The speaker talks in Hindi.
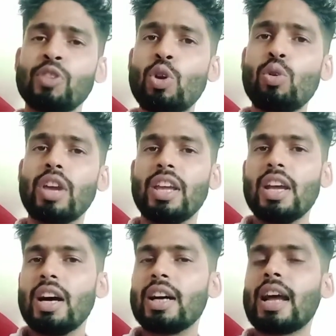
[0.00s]
क्योंकि
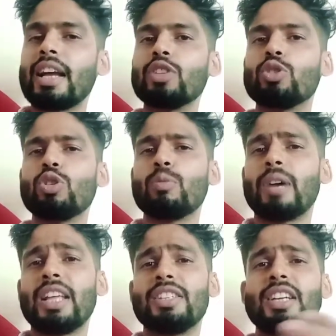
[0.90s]
राकेश
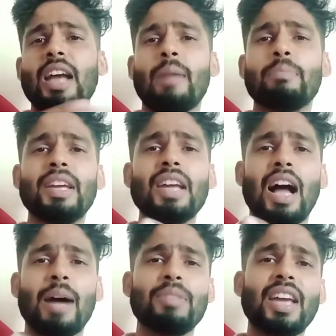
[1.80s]
झुंझुनवाला जी अभी
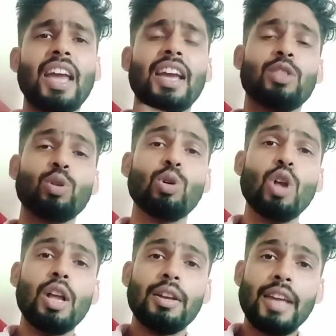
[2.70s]
आप देखेंगे तो
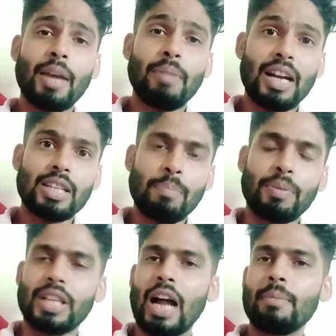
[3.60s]
एक बार जब
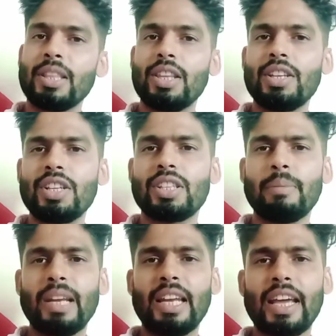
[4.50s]
प्रधानमंत्री जी से
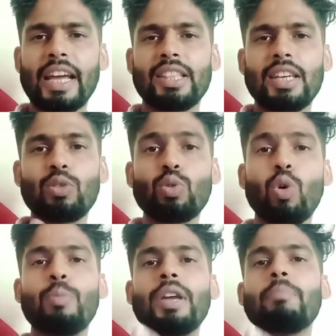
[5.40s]
मिलने गए थे
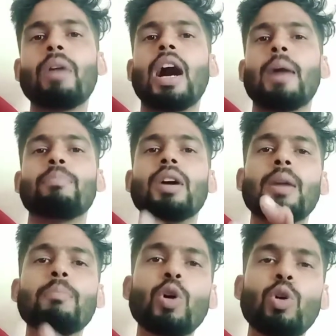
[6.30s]
तो भी वहां
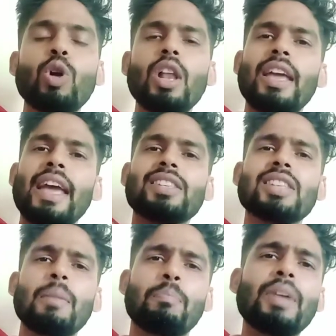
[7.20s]
पर वो
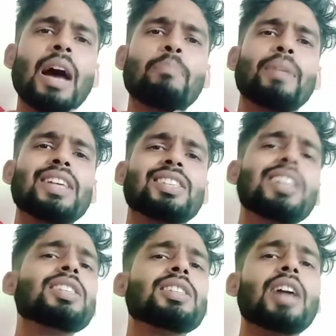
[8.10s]
ऐसे बिना प्रेस
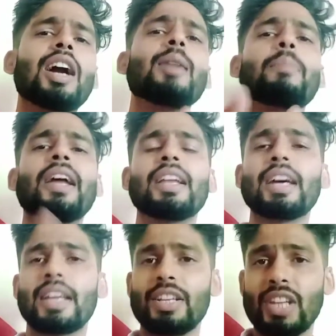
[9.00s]
की शर्ट पहन
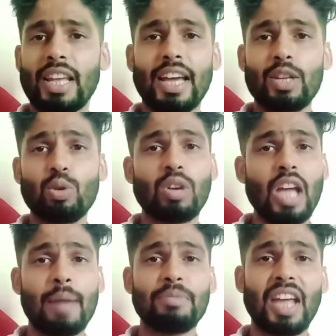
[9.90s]
करके चले गए जो कि
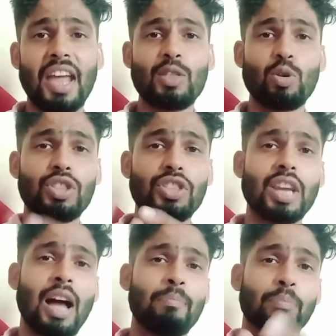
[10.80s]
आप देखेंगे तो इतना